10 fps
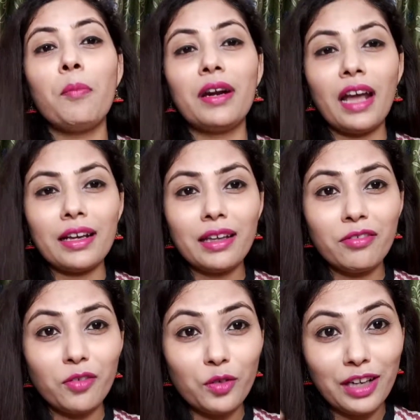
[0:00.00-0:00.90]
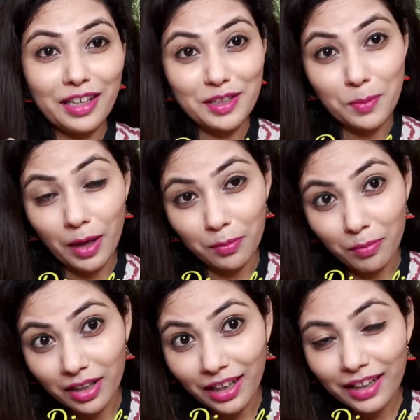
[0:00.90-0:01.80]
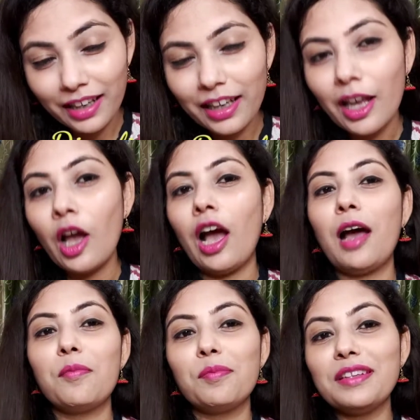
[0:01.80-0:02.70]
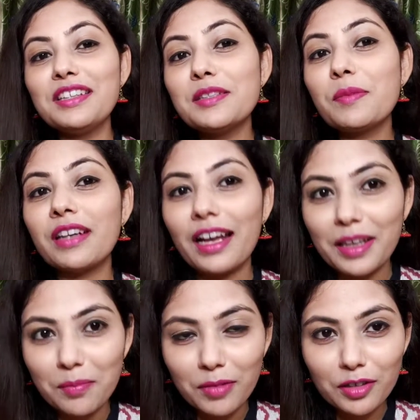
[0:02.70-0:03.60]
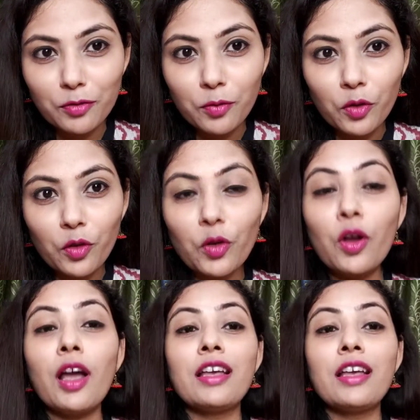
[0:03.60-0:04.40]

पटाखे फोड़ना इस बार मना है आप प्लीज़ पटाखे मत फोड़ो